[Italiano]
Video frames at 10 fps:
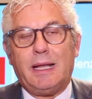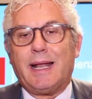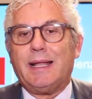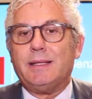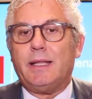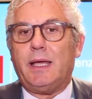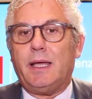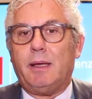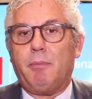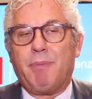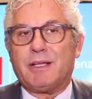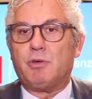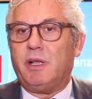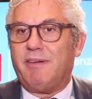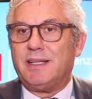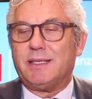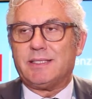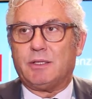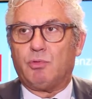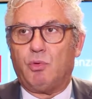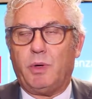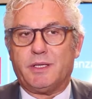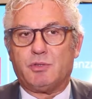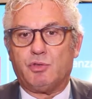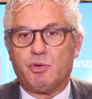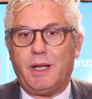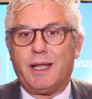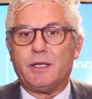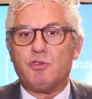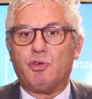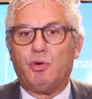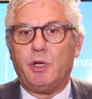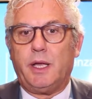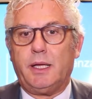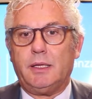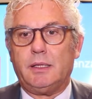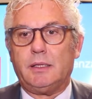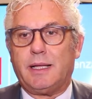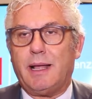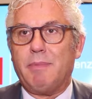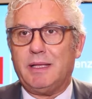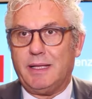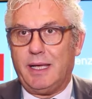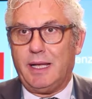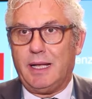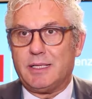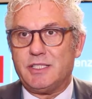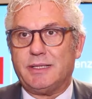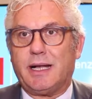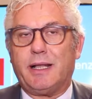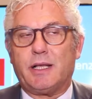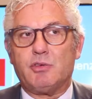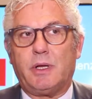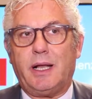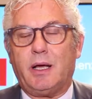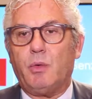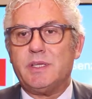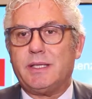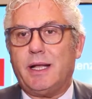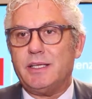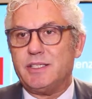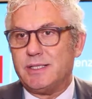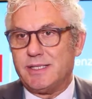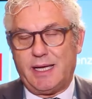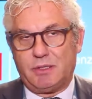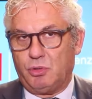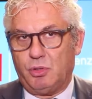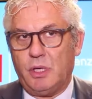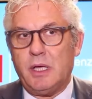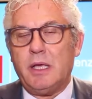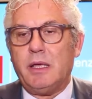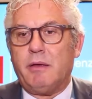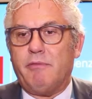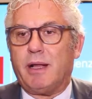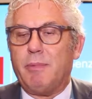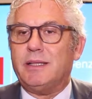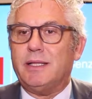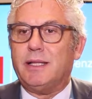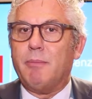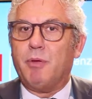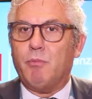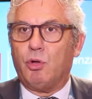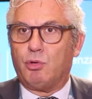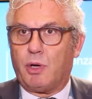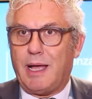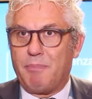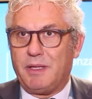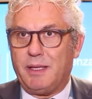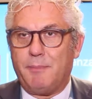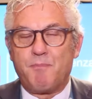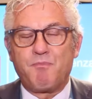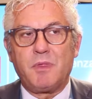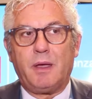Il grande passo in avanti è stato questo, cioè la Regione, tramite la Centrale Regionale Acquisti, ha licenziato veramente in tempi molto rapidi, eh,